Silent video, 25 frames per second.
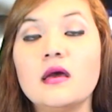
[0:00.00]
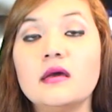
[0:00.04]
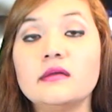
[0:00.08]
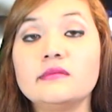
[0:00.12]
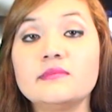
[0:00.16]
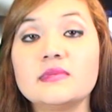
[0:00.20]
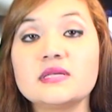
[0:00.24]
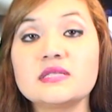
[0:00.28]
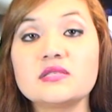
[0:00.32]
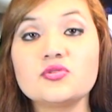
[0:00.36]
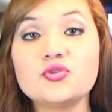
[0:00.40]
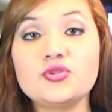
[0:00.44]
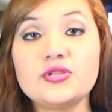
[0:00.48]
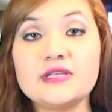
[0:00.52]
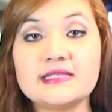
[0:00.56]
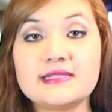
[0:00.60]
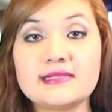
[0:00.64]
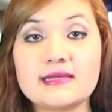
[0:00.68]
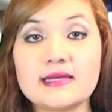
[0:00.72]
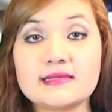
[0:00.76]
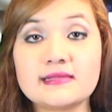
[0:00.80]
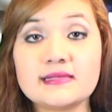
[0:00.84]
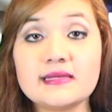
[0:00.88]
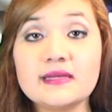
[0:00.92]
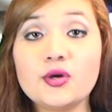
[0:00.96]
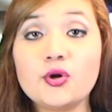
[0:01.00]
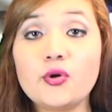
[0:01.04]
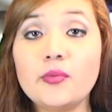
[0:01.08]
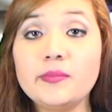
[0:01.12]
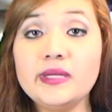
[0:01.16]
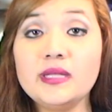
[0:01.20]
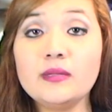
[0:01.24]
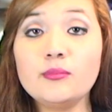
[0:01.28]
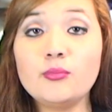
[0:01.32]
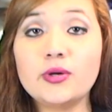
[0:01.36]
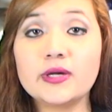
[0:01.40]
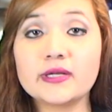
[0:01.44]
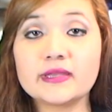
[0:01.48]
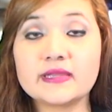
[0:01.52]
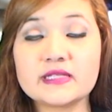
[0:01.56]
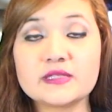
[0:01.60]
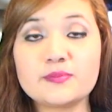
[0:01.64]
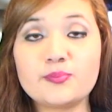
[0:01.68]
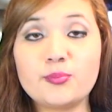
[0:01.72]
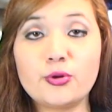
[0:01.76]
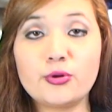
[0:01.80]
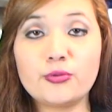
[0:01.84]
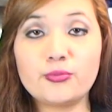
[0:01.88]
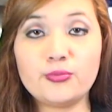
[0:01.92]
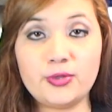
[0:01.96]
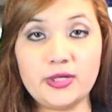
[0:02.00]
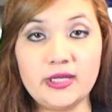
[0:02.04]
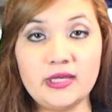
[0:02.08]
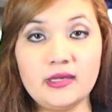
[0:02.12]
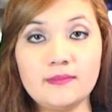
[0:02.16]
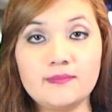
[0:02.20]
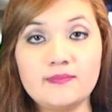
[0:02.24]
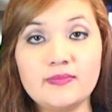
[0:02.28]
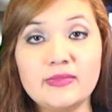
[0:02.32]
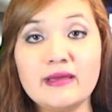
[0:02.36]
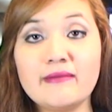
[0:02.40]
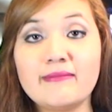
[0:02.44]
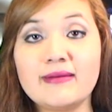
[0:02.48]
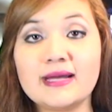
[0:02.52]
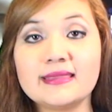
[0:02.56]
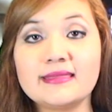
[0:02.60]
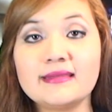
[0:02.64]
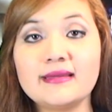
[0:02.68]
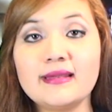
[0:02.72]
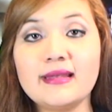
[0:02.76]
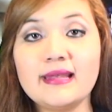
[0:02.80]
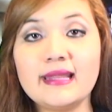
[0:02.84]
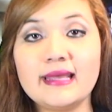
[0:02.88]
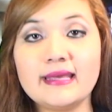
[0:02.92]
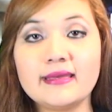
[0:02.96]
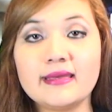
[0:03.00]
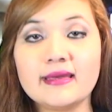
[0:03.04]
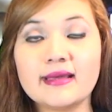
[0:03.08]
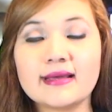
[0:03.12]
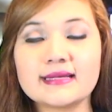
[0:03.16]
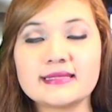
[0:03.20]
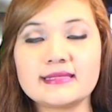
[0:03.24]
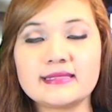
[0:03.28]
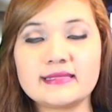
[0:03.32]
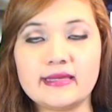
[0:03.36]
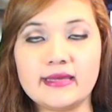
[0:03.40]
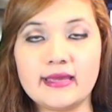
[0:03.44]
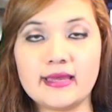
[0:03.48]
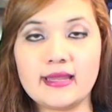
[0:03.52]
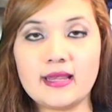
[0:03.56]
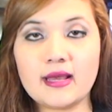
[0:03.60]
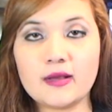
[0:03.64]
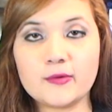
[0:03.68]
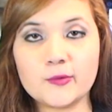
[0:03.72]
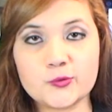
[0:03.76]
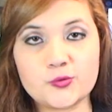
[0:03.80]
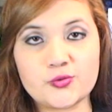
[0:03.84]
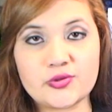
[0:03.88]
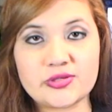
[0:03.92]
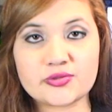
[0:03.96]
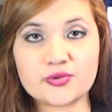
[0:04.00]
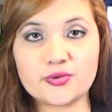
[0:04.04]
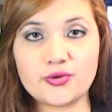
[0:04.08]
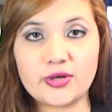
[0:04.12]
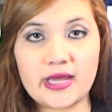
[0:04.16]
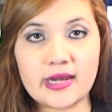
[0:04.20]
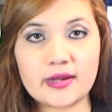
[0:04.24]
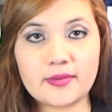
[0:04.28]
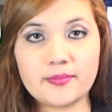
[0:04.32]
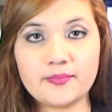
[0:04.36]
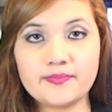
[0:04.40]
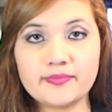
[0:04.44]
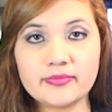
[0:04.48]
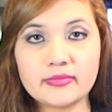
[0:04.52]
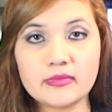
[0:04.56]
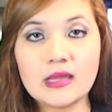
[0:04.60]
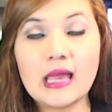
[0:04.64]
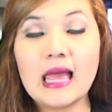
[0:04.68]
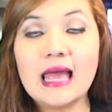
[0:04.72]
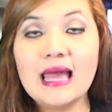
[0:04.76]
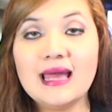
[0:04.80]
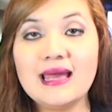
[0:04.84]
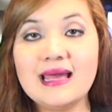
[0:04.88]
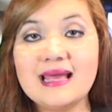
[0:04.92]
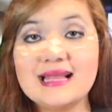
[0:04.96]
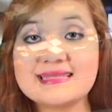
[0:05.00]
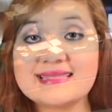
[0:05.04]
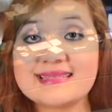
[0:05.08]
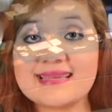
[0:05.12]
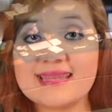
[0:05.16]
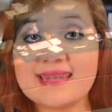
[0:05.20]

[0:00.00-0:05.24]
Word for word: En más noticias, 5.000 muertes por bullying. Debate en ley que castigue el acoso escolar. El